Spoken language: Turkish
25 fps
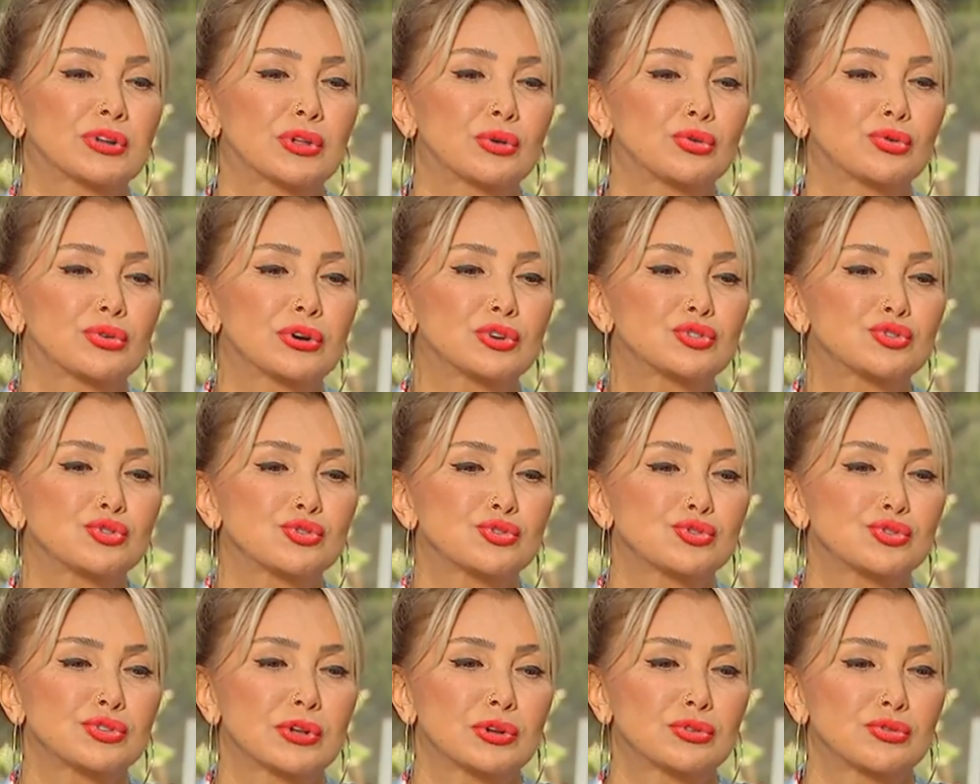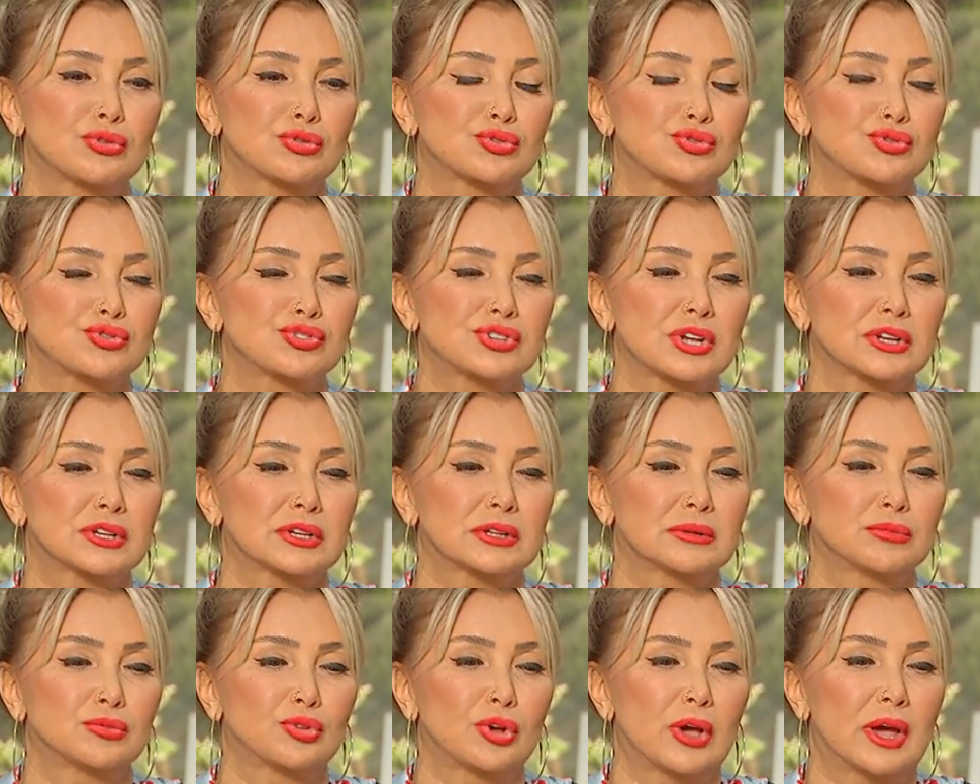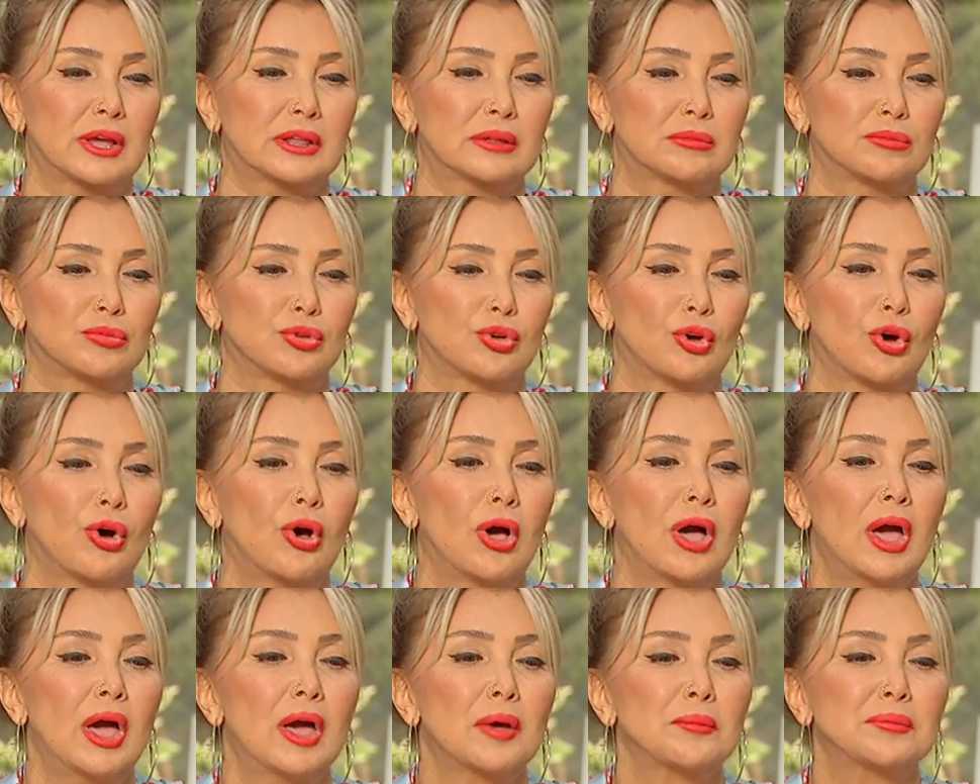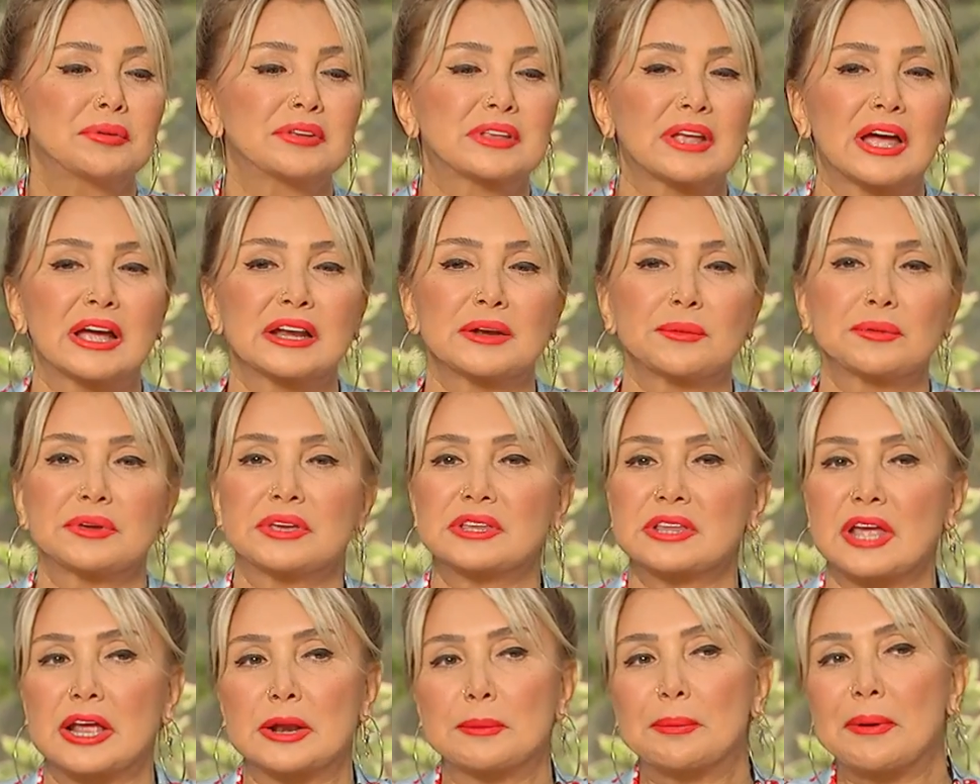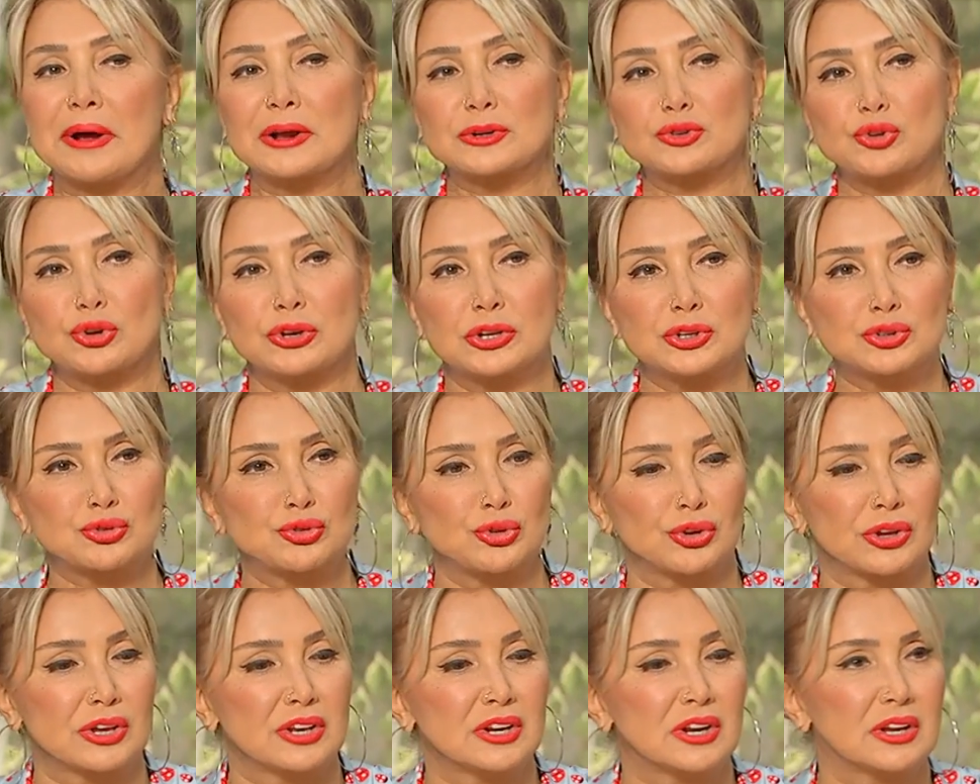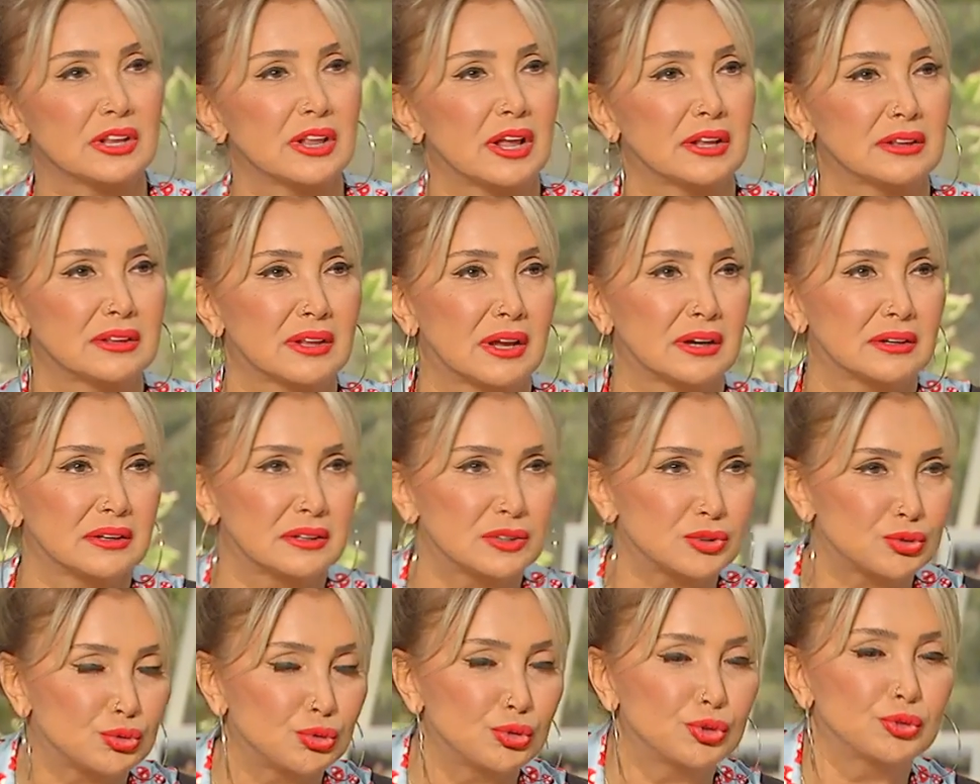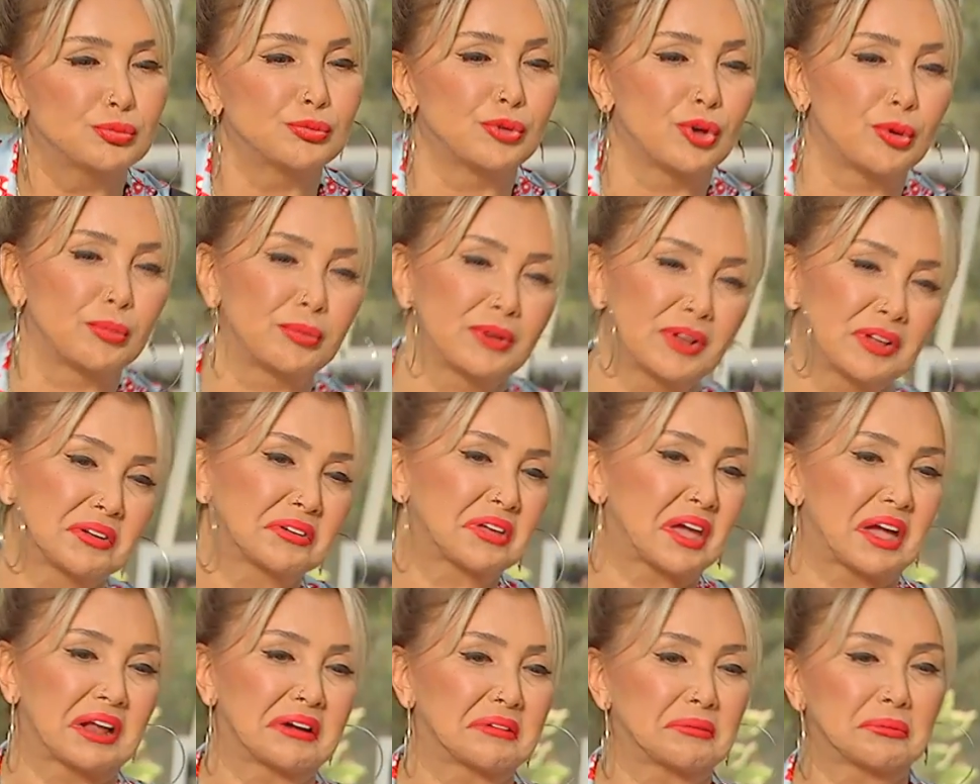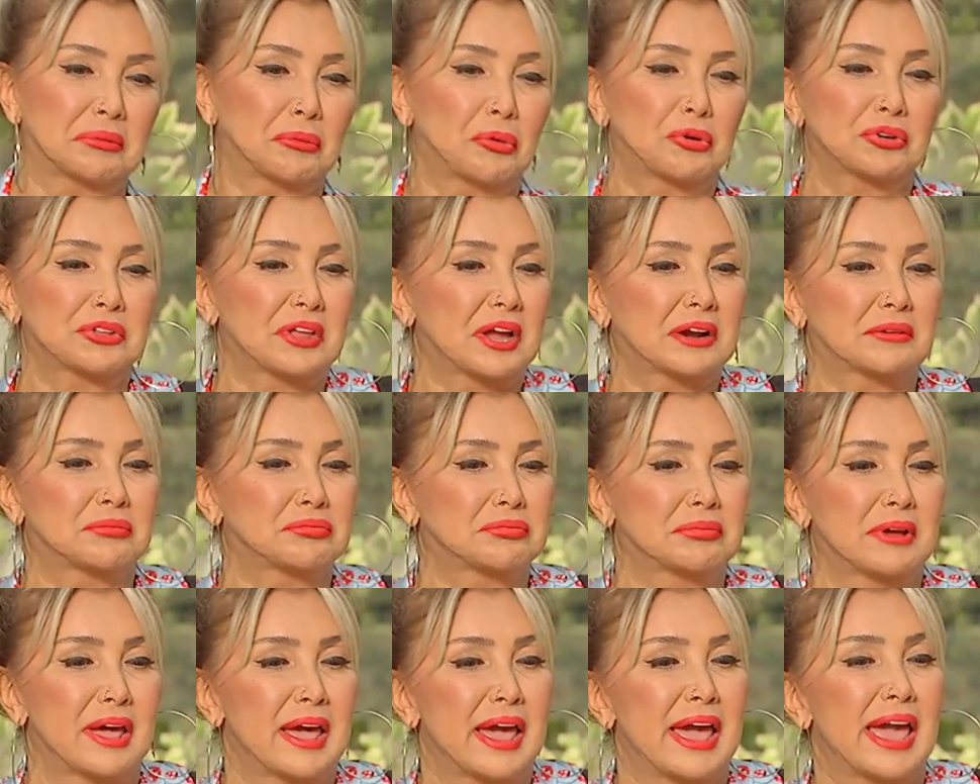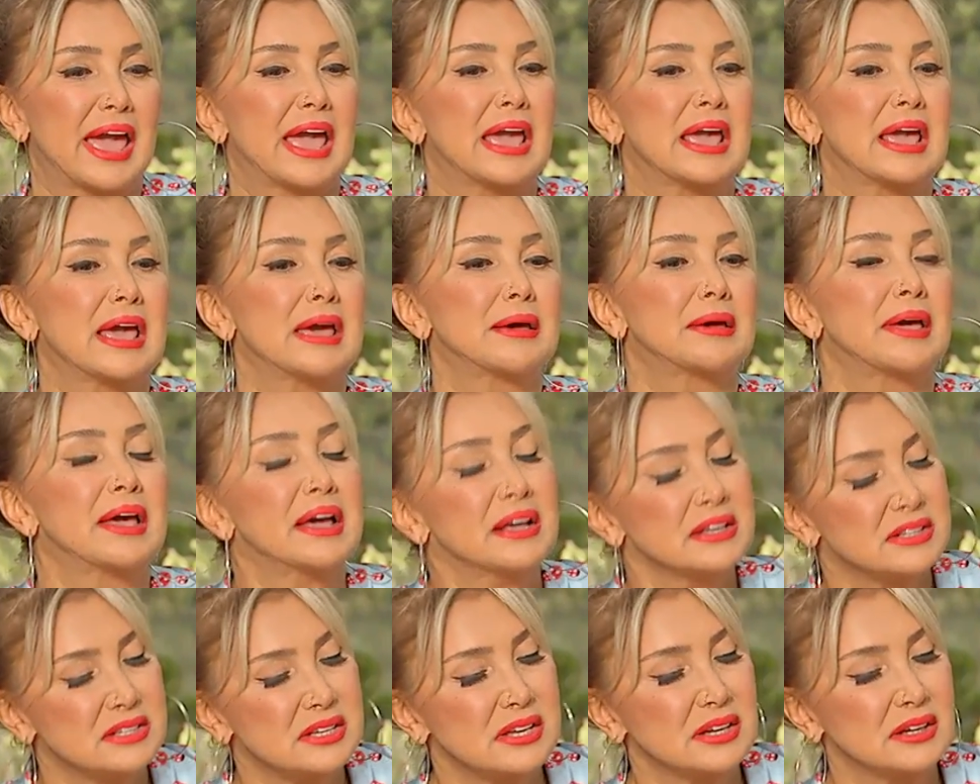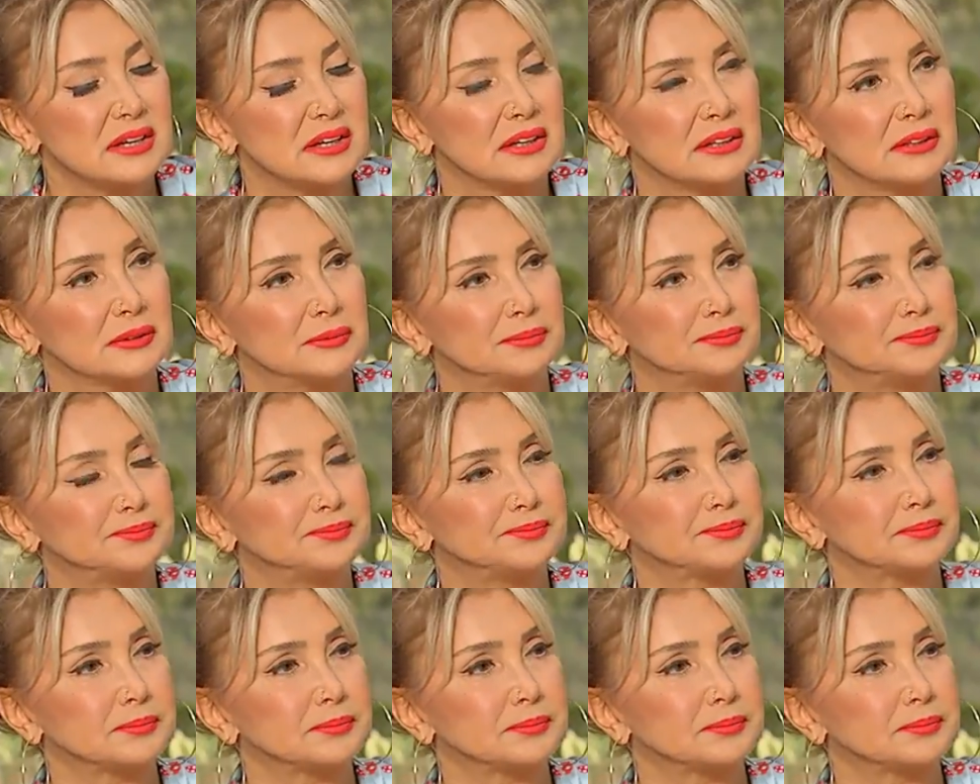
kadar uğraşıyorsun, ediyorsun, satılmıyor, etmiyor. Bir tane iki tane parça öne çıkıyor geri kalanlar hiç Doğru. duyulmuyor bile. Yani o kadar... Single e, deniyor. E, e, bir single, de artık her şey